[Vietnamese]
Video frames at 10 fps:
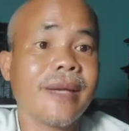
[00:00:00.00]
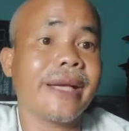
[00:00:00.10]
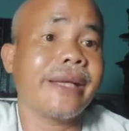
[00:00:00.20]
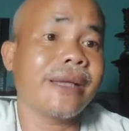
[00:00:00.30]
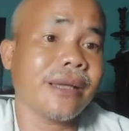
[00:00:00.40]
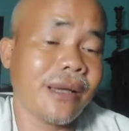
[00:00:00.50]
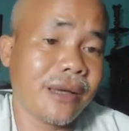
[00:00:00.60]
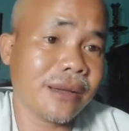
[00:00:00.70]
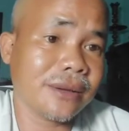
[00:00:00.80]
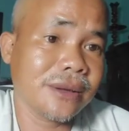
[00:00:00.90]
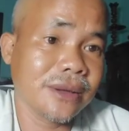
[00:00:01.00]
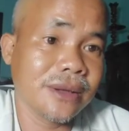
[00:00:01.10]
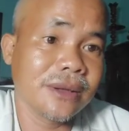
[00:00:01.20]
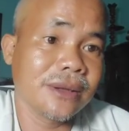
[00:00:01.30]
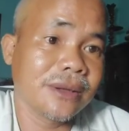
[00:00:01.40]
này kia thì nọ
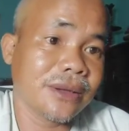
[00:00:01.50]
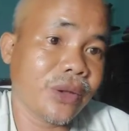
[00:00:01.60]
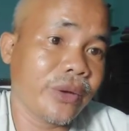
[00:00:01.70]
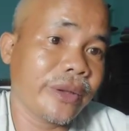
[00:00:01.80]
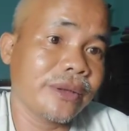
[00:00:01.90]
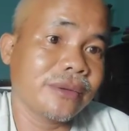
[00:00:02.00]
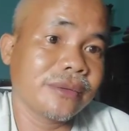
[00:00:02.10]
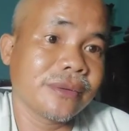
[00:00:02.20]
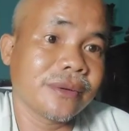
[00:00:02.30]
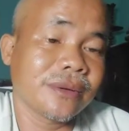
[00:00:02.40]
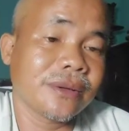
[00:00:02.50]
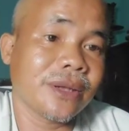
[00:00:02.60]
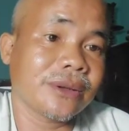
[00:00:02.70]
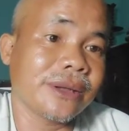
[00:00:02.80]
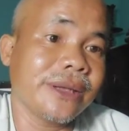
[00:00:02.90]
rồi
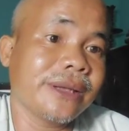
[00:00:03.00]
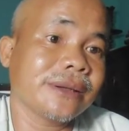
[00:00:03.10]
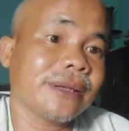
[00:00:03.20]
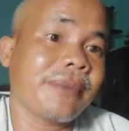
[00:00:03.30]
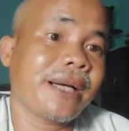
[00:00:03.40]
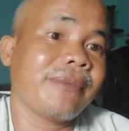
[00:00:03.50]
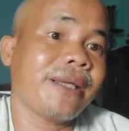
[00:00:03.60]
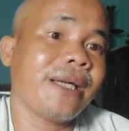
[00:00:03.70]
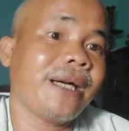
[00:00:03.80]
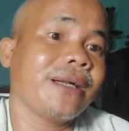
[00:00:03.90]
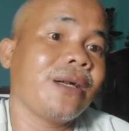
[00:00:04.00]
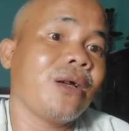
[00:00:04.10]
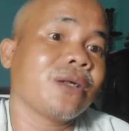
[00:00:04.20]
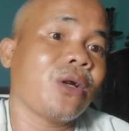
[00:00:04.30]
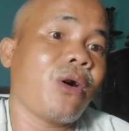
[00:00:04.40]
rồi tự nhiên rồi bán phá giá không
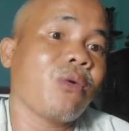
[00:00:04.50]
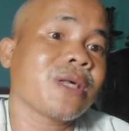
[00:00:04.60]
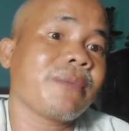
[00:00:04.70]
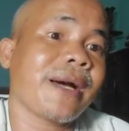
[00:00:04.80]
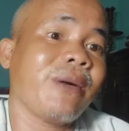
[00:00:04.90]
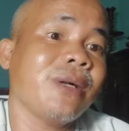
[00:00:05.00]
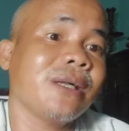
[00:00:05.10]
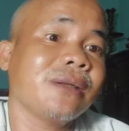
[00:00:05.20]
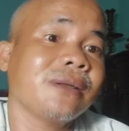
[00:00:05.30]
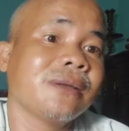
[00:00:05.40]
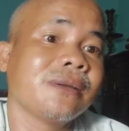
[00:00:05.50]
lo cho lỗ sạch máu hả